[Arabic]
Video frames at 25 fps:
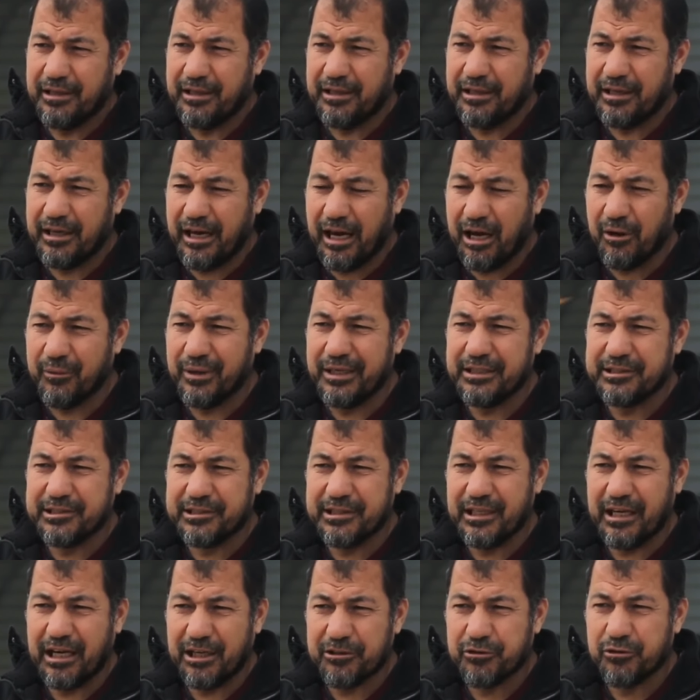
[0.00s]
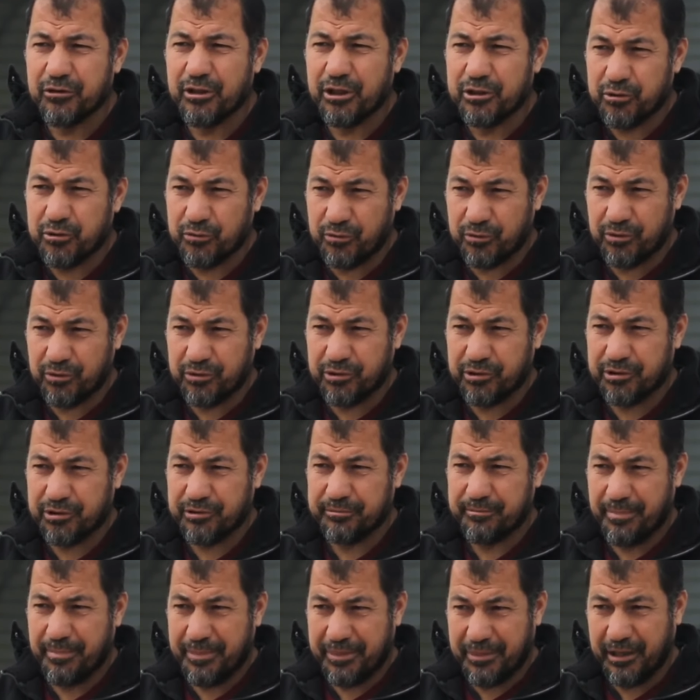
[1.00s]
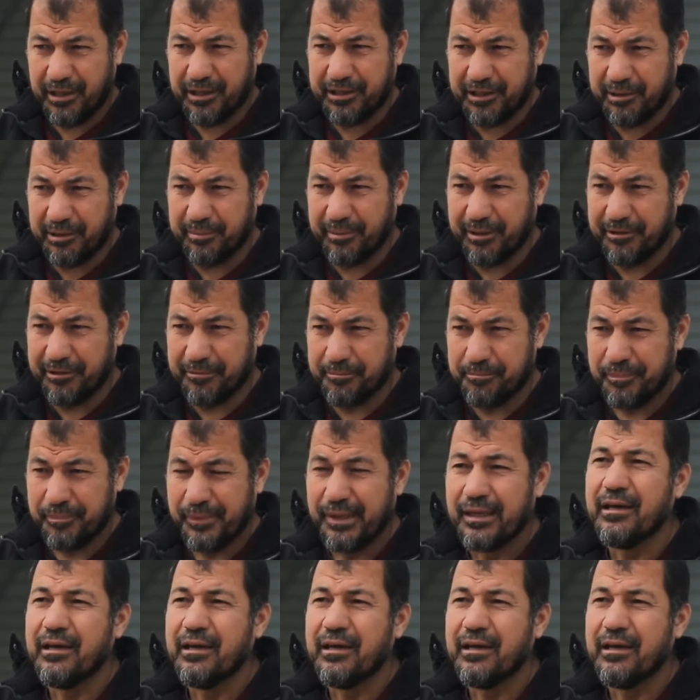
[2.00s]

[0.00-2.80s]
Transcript: آه، حوالي الساعة 12 ونص تقريبا